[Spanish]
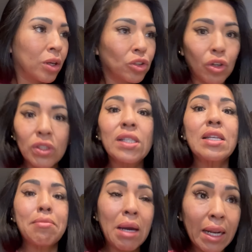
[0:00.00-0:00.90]
Solo esta
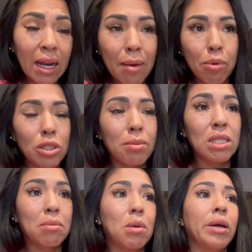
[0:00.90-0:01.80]
semana, la próxima
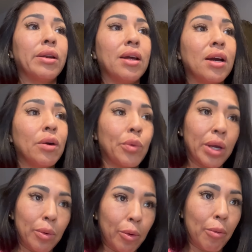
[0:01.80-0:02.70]
semana voy
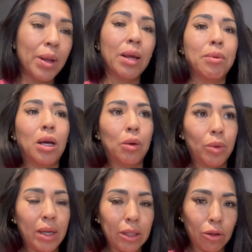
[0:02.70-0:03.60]
a comer ya mi
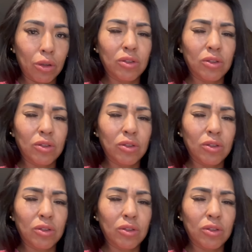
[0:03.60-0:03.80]
carbohidrato.